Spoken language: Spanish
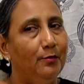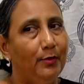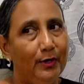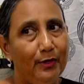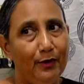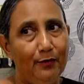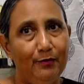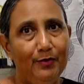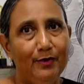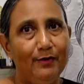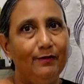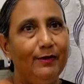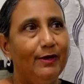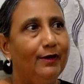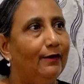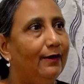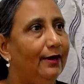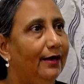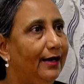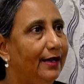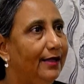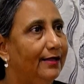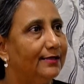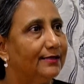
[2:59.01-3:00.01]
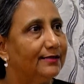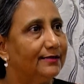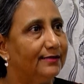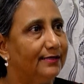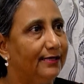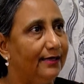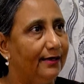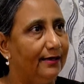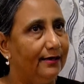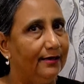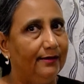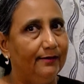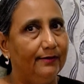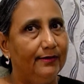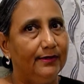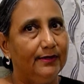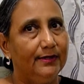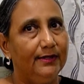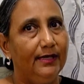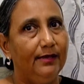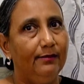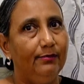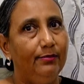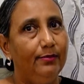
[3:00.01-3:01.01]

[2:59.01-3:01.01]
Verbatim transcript: Bueno, primero agradecerles, ¿verdad?